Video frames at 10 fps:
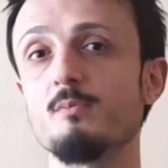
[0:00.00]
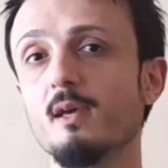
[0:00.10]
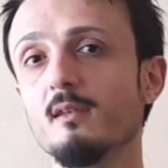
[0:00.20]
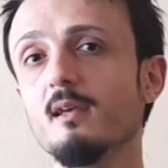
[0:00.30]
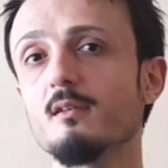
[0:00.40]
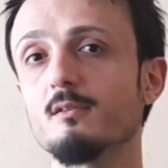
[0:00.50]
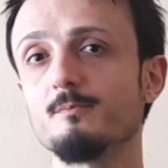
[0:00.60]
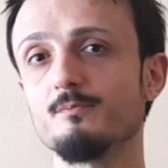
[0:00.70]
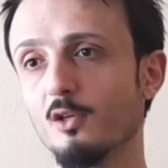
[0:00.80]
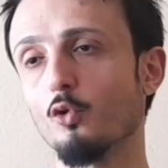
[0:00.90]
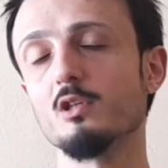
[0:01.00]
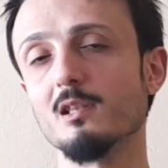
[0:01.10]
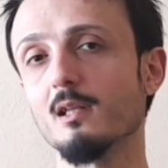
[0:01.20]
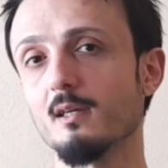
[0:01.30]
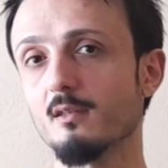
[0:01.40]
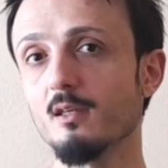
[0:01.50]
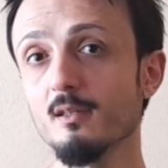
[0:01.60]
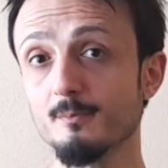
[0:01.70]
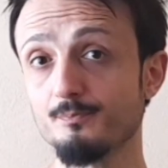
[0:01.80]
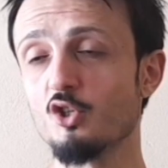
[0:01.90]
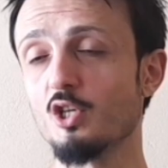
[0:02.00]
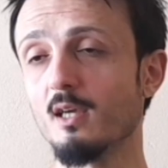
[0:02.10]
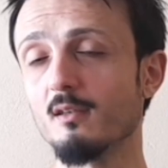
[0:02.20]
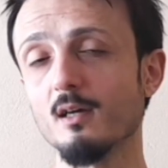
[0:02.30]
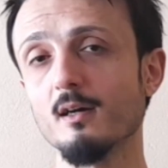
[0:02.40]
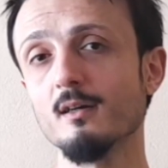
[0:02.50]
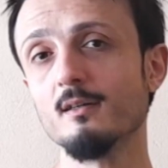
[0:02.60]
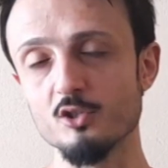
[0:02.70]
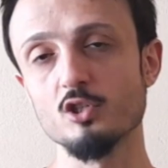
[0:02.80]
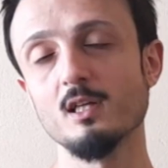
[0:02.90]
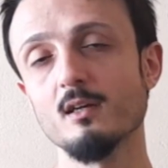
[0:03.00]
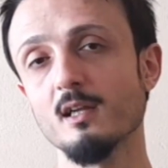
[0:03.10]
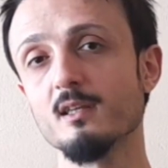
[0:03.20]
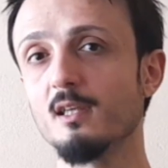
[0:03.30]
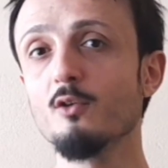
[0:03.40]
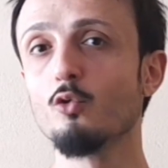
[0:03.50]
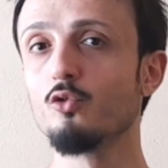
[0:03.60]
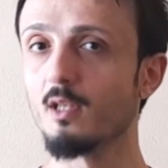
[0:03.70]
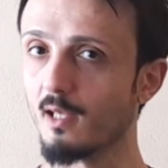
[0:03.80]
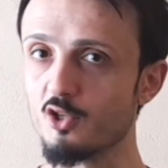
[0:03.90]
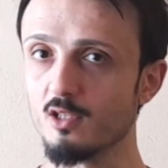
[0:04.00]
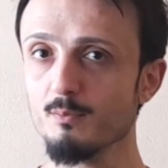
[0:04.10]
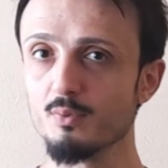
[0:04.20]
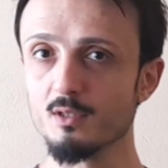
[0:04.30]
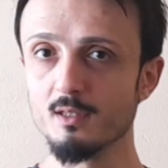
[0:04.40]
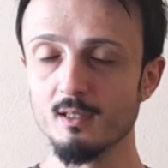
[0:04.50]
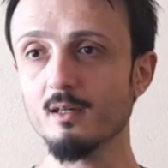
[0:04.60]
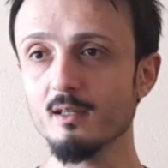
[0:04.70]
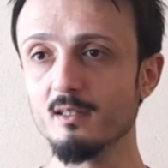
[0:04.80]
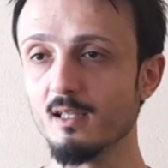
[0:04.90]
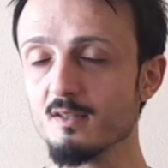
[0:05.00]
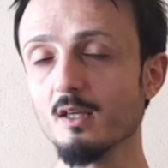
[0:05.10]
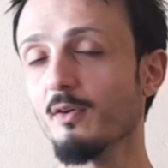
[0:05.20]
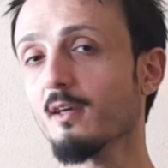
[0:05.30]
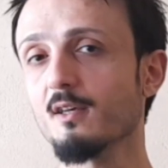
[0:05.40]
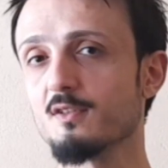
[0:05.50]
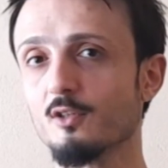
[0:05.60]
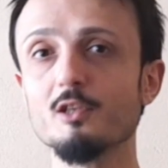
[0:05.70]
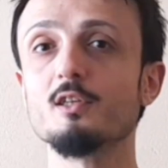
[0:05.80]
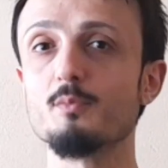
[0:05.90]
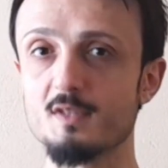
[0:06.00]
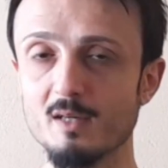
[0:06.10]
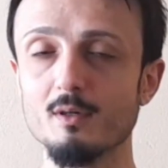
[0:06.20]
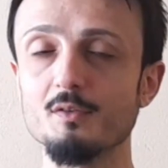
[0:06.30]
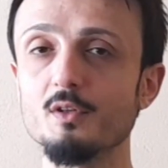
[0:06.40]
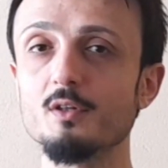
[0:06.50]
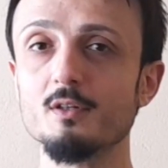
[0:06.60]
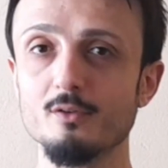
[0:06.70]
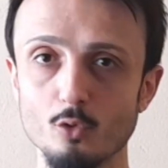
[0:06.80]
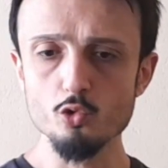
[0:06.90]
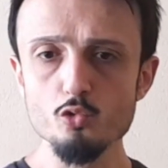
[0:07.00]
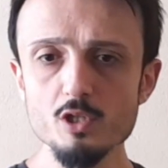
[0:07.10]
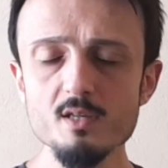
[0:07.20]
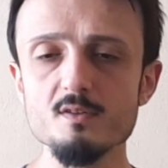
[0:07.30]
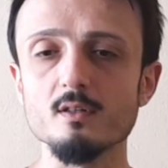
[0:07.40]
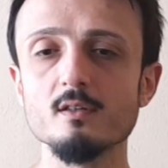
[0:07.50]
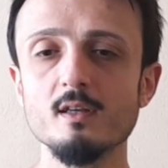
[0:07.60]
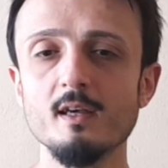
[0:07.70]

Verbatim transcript: çizmekteydi ki o yıllar ki çiçeğin daha aşılarla yeni önüne geçilip daha yeni zafer kazanıldığı bir zamandı. Düşünsenize